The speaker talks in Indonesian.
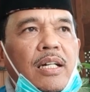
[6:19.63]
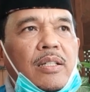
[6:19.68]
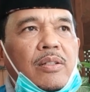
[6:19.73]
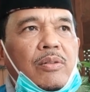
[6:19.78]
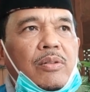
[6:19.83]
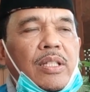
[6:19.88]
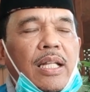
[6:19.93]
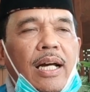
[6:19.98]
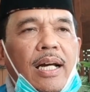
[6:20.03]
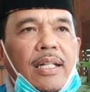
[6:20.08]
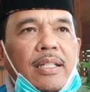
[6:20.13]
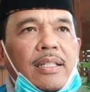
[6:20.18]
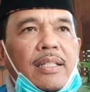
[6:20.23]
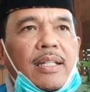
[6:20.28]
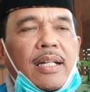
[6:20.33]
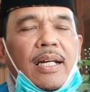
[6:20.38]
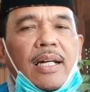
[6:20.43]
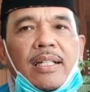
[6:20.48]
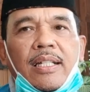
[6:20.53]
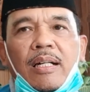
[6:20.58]
itu taat
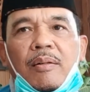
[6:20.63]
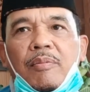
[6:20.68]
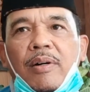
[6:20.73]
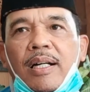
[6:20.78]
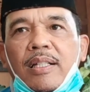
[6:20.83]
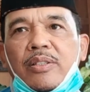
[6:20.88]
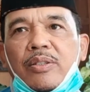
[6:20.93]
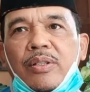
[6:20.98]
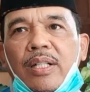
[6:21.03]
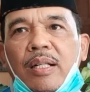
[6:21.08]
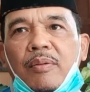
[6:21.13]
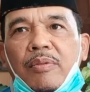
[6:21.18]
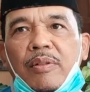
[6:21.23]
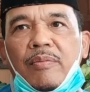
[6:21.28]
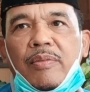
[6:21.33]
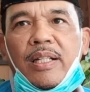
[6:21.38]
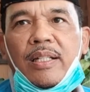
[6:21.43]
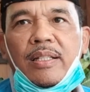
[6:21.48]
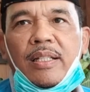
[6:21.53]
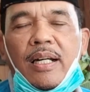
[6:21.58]
terhadap anjuran
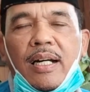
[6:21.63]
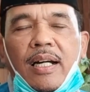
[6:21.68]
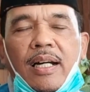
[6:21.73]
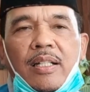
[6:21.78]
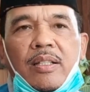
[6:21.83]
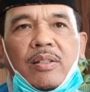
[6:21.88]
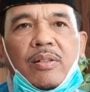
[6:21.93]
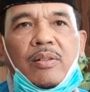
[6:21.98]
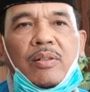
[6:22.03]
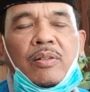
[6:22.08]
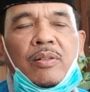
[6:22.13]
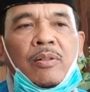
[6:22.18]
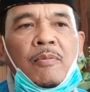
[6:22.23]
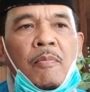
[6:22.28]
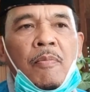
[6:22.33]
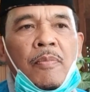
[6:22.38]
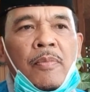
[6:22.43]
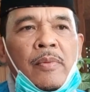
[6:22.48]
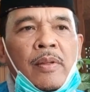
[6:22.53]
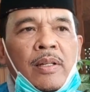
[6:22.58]
pemerintah atau
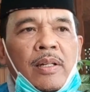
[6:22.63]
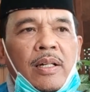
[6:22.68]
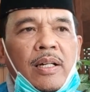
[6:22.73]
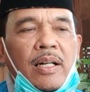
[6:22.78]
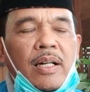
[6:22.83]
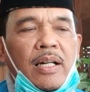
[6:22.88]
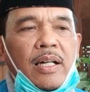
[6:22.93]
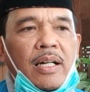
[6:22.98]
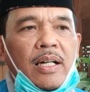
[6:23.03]
e,